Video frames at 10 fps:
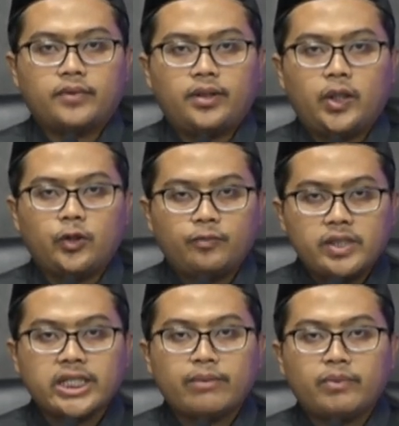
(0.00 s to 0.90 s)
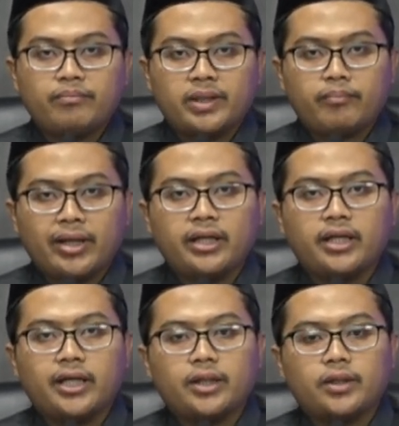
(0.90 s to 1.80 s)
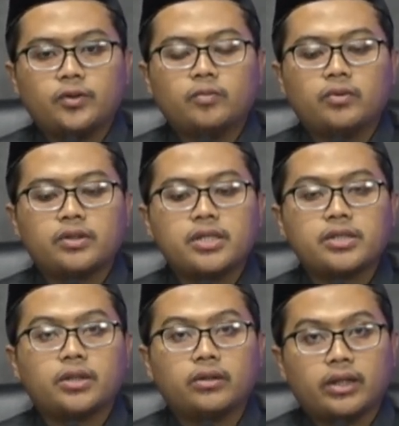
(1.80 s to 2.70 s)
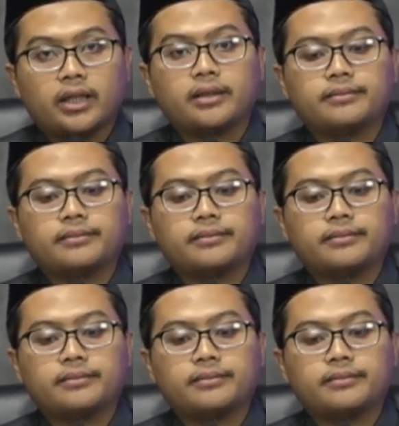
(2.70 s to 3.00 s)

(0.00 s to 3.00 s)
itu bisa memperpendek umur seseorang.